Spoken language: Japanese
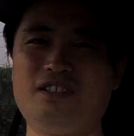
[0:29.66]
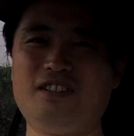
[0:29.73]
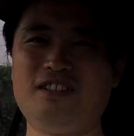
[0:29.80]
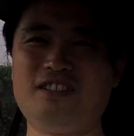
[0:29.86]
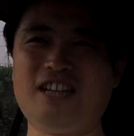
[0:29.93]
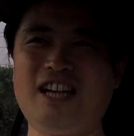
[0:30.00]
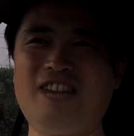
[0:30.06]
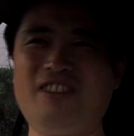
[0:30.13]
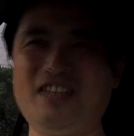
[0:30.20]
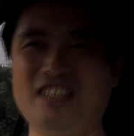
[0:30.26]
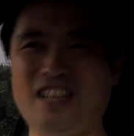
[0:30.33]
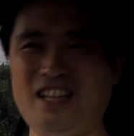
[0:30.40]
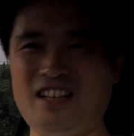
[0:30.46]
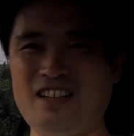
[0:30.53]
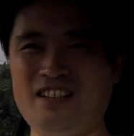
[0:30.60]
されました
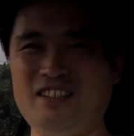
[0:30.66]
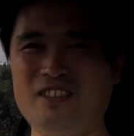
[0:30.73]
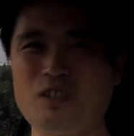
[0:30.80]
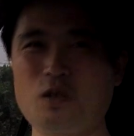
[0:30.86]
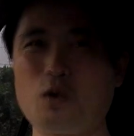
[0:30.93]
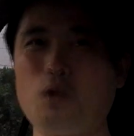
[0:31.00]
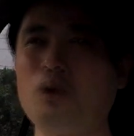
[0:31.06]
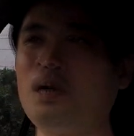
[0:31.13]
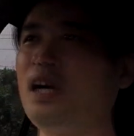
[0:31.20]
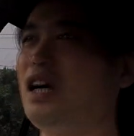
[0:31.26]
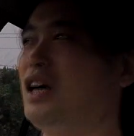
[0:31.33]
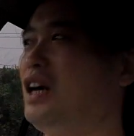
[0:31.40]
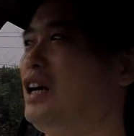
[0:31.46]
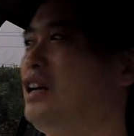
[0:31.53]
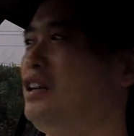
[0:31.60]
ね。そう、ここなん
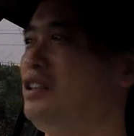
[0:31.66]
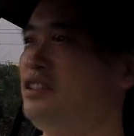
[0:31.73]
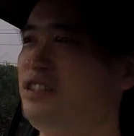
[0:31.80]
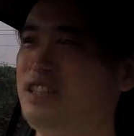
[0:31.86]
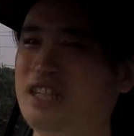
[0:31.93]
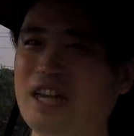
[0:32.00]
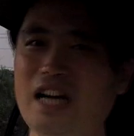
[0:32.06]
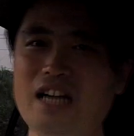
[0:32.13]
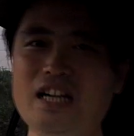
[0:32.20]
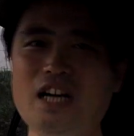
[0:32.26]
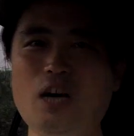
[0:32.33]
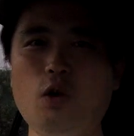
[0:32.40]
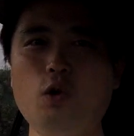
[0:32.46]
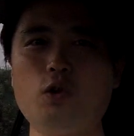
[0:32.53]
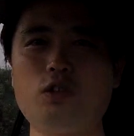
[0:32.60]
か、痴漢
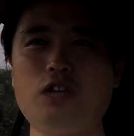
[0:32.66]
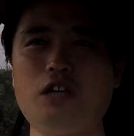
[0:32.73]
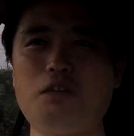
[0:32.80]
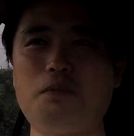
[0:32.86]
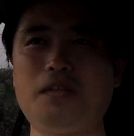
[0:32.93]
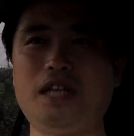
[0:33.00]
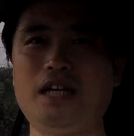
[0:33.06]
が多く出るみたい